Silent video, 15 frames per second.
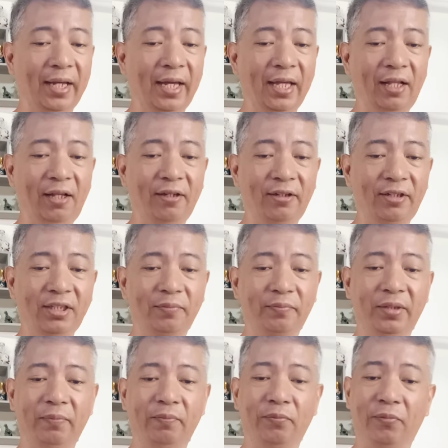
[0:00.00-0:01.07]
Elios.
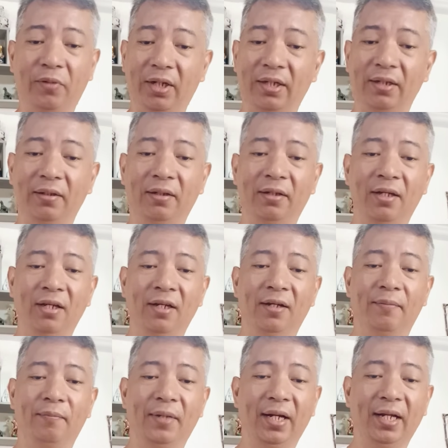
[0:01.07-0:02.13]
Mukhang
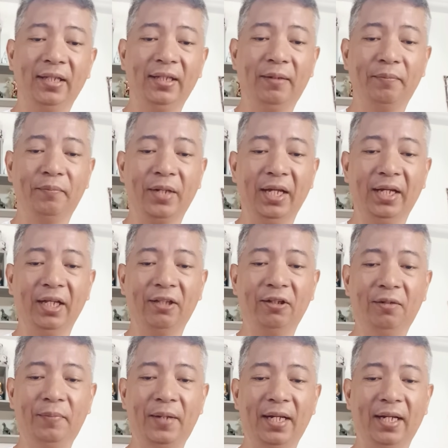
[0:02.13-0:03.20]
magandang break
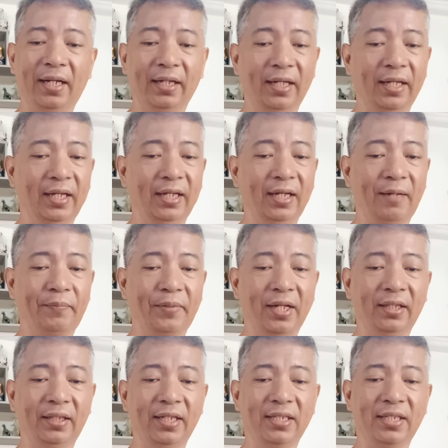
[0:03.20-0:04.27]
ito para kay
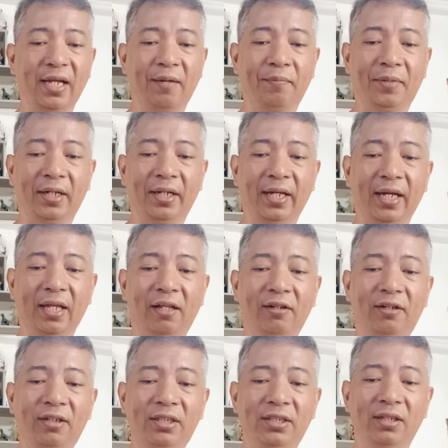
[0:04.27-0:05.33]
Apprentice MR
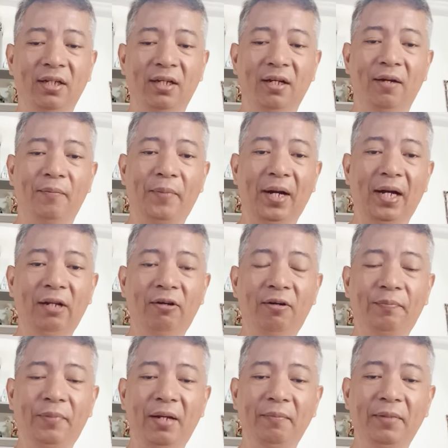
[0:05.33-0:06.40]
Elios.
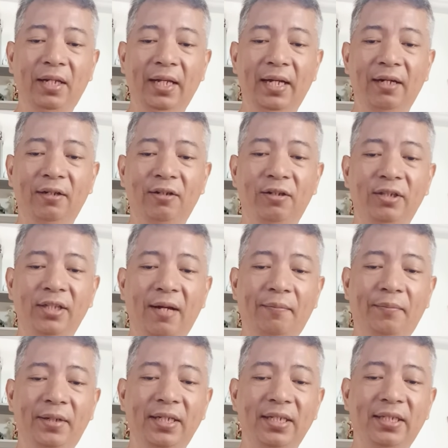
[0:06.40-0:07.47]
Pangalawang family pamilyan ko,
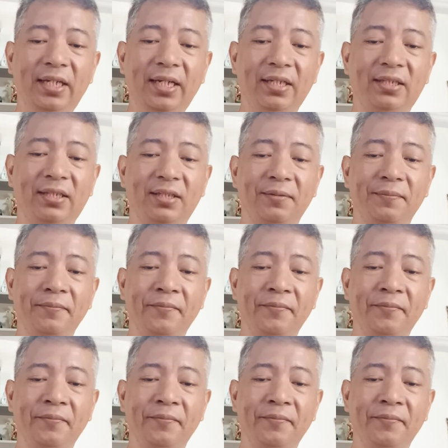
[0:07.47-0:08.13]
number 6,